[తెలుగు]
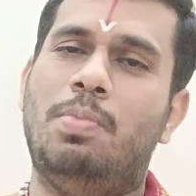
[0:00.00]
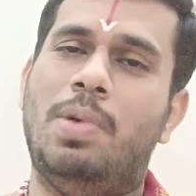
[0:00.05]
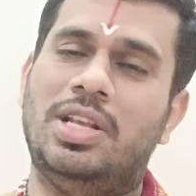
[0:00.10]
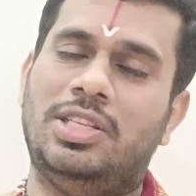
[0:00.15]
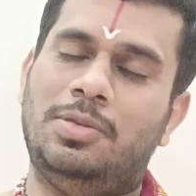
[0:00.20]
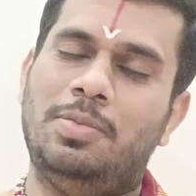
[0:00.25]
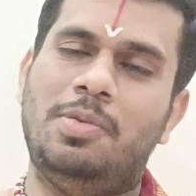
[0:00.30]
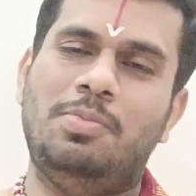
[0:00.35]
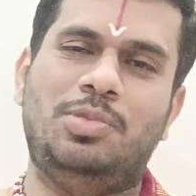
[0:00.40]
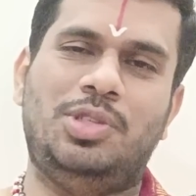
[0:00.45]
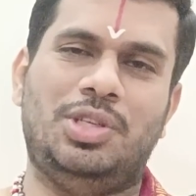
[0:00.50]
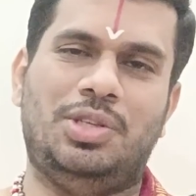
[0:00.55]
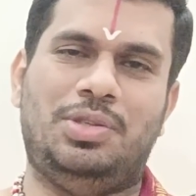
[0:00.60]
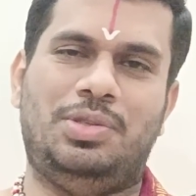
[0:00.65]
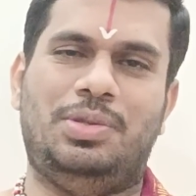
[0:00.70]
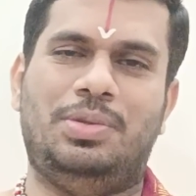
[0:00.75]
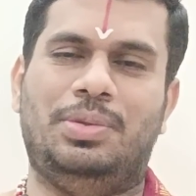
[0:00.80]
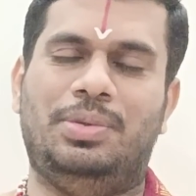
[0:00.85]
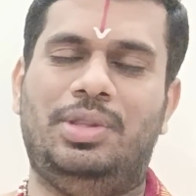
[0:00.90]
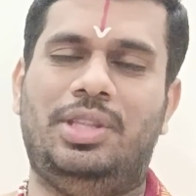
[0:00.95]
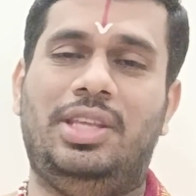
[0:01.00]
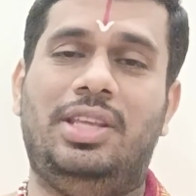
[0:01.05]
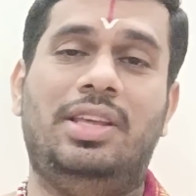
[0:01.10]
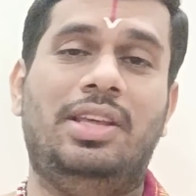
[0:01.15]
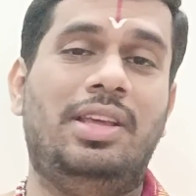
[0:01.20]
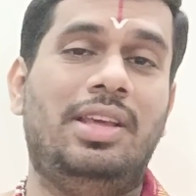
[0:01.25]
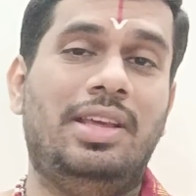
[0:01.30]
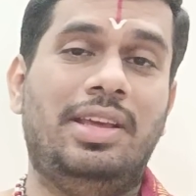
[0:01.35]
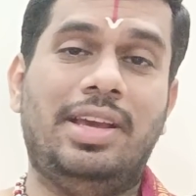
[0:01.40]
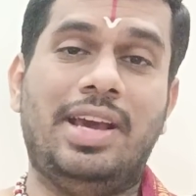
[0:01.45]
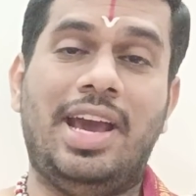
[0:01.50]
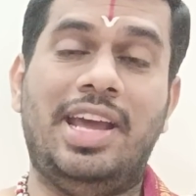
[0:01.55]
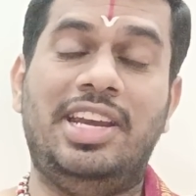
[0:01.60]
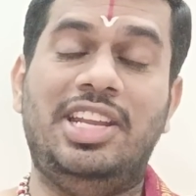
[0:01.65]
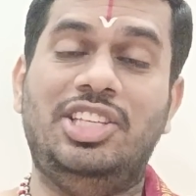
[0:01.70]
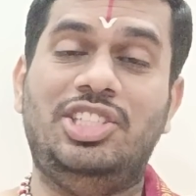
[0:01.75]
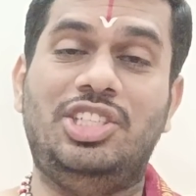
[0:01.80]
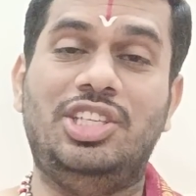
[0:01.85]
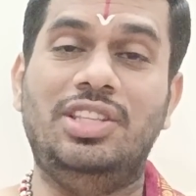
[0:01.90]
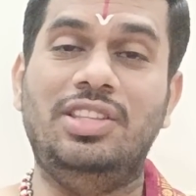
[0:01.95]
భస్మం చేస్తుంది
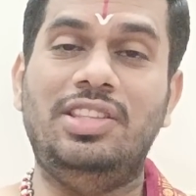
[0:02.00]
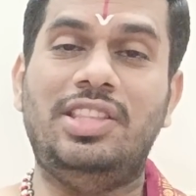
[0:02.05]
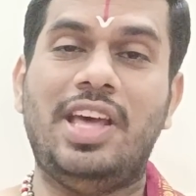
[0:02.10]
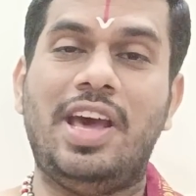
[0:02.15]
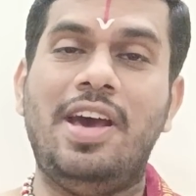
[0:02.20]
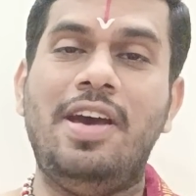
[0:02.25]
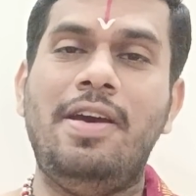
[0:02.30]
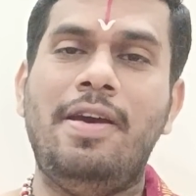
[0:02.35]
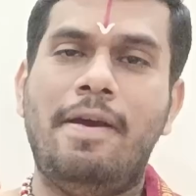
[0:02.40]
కానీ చింత